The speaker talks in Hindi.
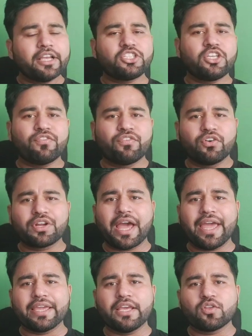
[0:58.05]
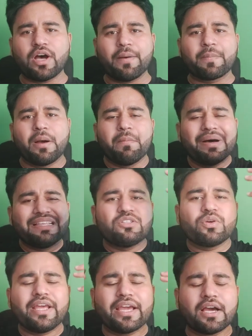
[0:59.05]
अच्छी फूड खाएंगे तो आपका मन
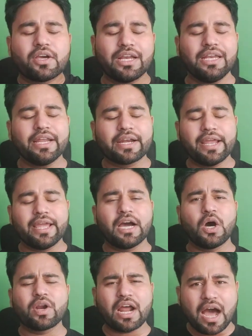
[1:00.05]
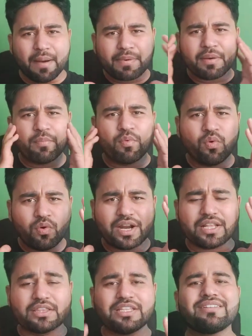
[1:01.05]
जो रहेगा क्लियर रहेगा और आपका
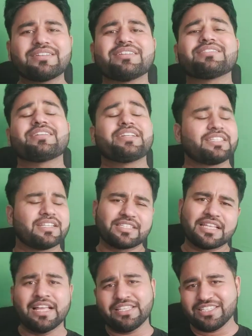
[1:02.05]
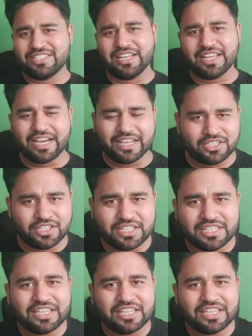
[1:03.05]
पूरा दिन कंसंट्रेशन के साथ अच्छे से चलेगा अच्छा